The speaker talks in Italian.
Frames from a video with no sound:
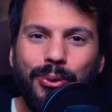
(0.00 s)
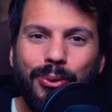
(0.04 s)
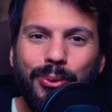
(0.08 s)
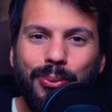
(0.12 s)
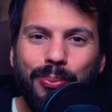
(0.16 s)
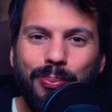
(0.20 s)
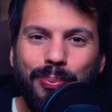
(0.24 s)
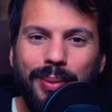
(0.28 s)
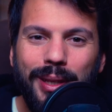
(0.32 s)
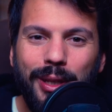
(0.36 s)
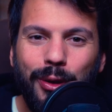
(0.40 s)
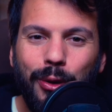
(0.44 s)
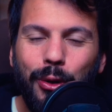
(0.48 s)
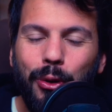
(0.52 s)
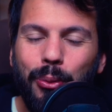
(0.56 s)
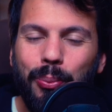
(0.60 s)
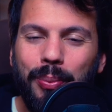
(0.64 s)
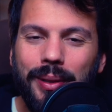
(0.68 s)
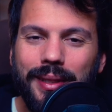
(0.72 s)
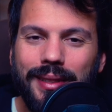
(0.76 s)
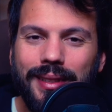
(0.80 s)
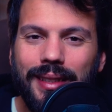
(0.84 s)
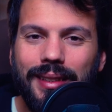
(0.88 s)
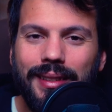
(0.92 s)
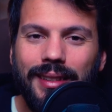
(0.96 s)
un piccolo
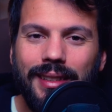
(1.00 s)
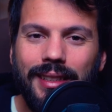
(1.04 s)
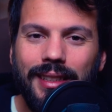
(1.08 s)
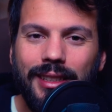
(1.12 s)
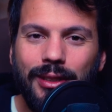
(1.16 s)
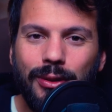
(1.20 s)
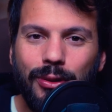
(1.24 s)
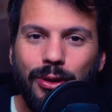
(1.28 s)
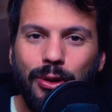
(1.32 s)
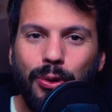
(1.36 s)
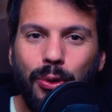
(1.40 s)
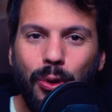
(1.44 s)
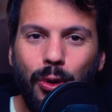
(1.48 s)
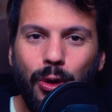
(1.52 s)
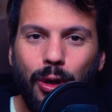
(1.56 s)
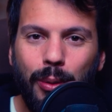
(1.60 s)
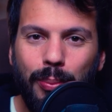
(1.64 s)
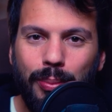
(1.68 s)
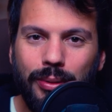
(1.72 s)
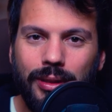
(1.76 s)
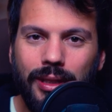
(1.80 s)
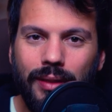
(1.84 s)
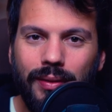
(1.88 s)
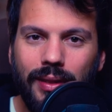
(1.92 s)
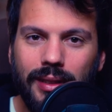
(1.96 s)
pezzettino di quello che
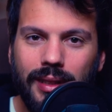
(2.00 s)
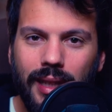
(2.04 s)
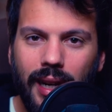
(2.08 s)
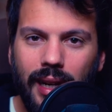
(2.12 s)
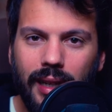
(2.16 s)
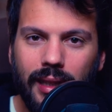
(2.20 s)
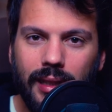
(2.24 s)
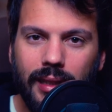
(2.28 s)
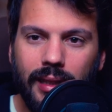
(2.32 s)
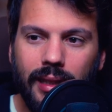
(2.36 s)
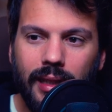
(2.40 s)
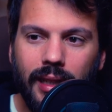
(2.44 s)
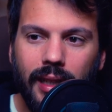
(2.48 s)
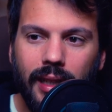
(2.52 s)
poteva dare.